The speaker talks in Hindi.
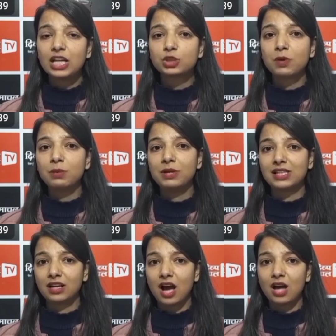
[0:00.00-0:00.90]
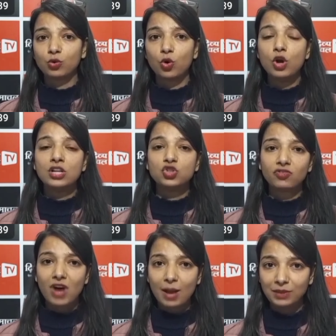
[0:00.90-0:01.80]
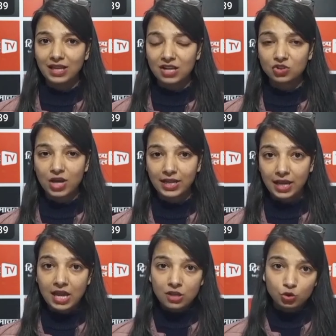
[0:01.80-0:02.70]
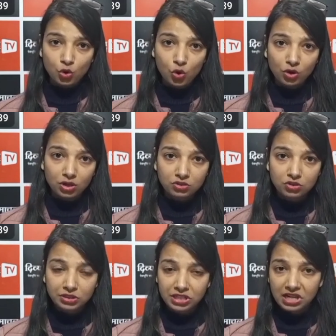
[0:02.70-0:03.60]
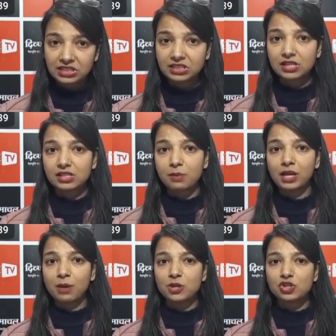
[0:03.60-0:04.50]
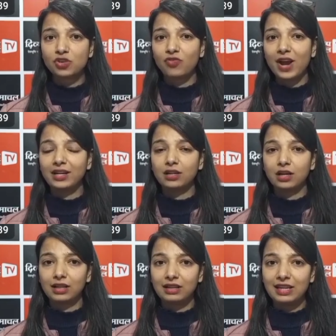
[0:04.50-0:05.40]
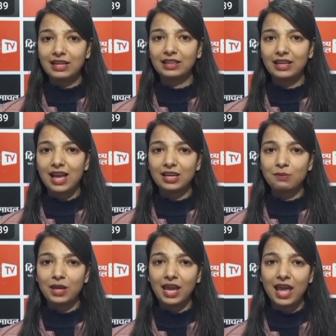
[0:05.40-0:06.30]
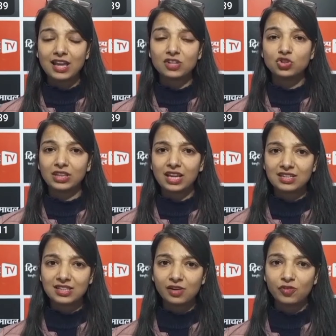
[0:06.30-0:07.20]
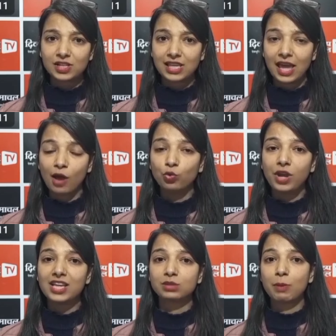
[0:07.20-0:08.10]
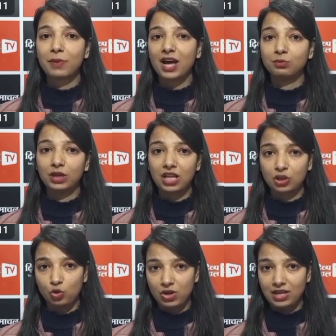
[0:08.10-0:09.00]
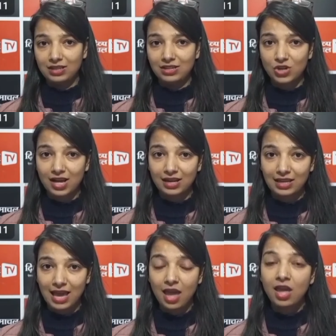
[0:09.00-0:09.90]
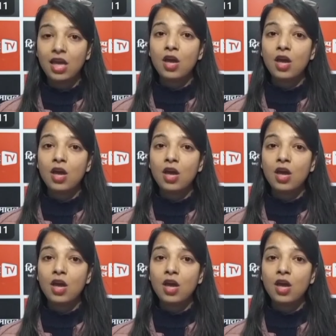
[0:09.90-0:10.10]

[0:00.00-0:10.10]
इस पर भी सरकार को जवाब देना चाहिए जो यंगस्टर्स अभी कमीशन फाइट करने की तैयारी में है या जिनके रिजल्ट फंसे हैं उन्हें इसमें प्राथमिकता क्यों नहीं दी जा रही है